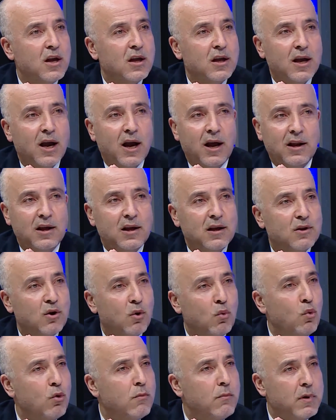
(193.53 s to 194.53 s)
يعني
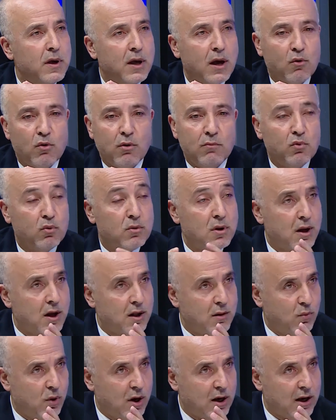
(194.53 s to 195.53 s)
تقوم بها
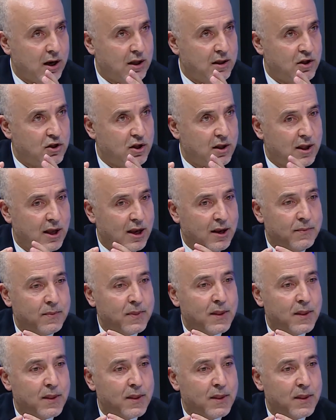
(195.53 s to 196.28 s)
كمبيوترات معقدة جدا